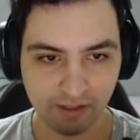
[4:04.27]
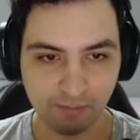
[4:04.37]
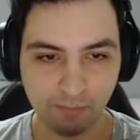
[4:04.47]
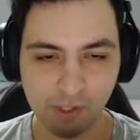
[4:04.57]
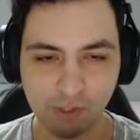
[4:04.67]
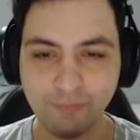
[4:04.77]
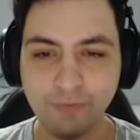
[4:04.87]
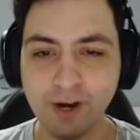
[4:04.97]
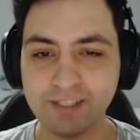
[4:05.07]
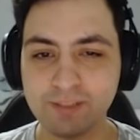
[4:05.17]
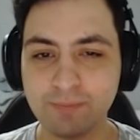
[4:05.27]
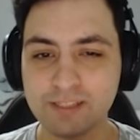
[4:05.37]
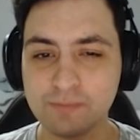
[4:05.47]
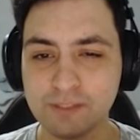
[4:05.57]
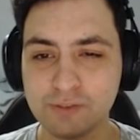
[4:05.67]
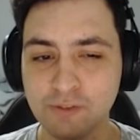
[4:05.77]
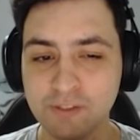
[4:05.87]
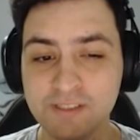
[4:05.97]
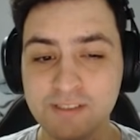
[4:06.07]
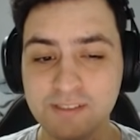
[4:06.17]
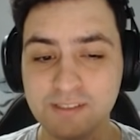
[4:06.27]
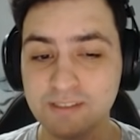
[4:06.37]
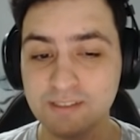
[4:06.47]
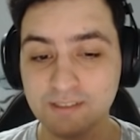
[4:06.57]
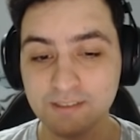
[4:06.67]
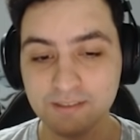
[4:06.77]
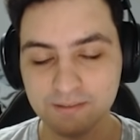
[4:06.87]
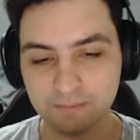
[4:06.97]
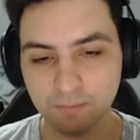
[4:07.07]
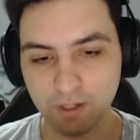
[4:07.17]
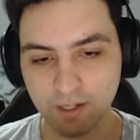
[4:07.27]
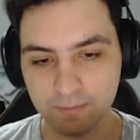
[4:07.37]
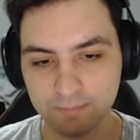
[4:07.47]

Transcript: Muito forte para as pessoas. Bora.